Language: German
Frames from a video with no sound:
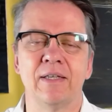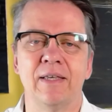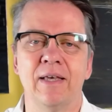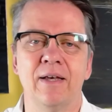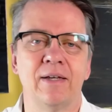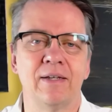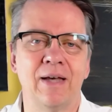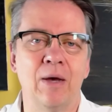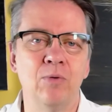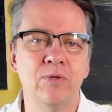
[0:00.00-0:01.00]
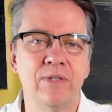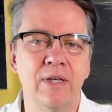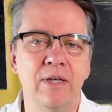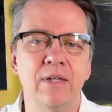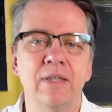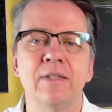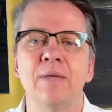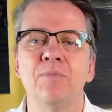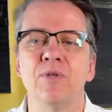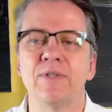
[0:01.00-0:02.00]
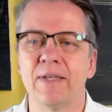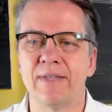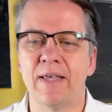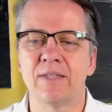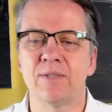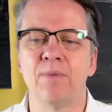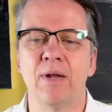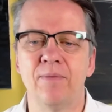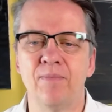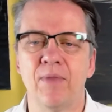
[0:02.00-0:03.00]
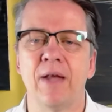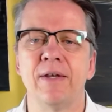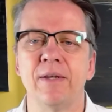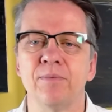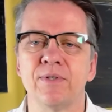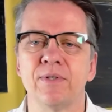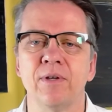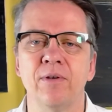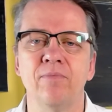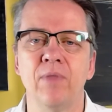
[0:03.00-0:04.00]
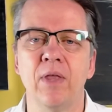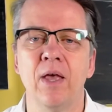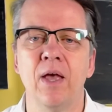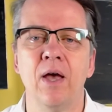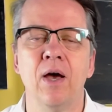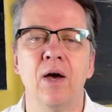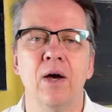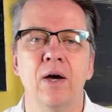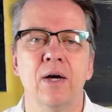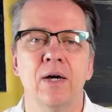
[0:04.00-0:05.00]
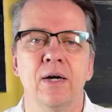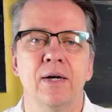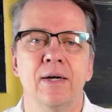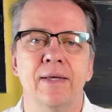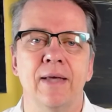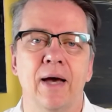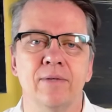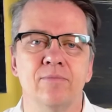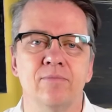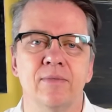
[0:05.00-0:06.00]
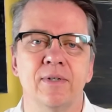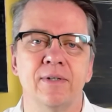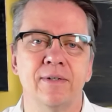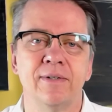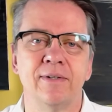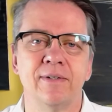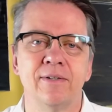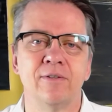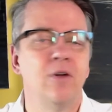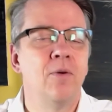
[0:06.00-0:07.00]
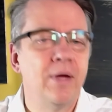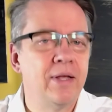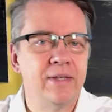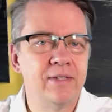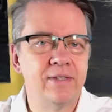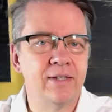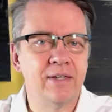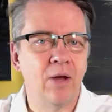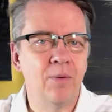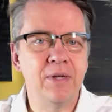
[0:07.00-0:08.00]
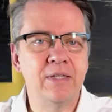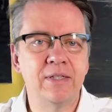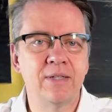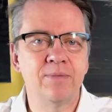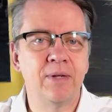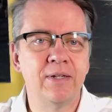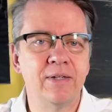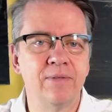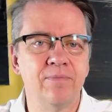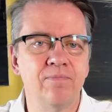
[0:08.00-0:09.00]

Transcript: ja, rausgehen, indem du es als erstes Mal annimmst. Ja, ja äh, und nochmal, ich, ich glaube nicht, dass man